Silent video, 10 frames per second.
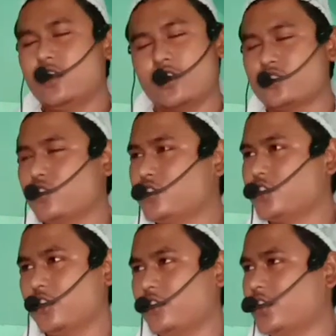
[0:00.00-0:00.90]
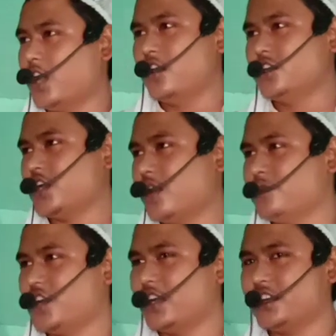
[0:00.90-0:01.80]
রসুল সাল্লি
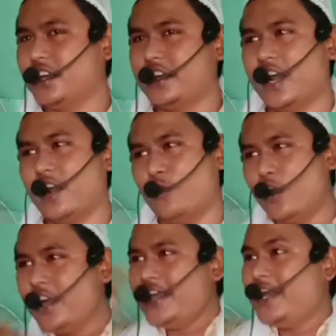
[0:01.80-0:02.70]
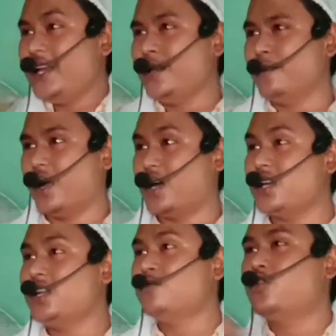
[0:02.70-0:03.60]
সাল্লাম জানতেন না ওই ইলিম
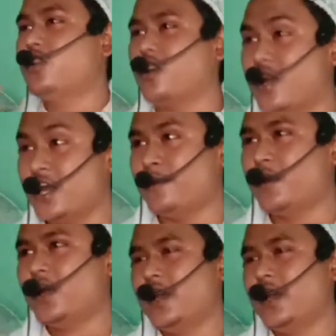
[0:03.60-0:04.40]
আলিমুল গায়েব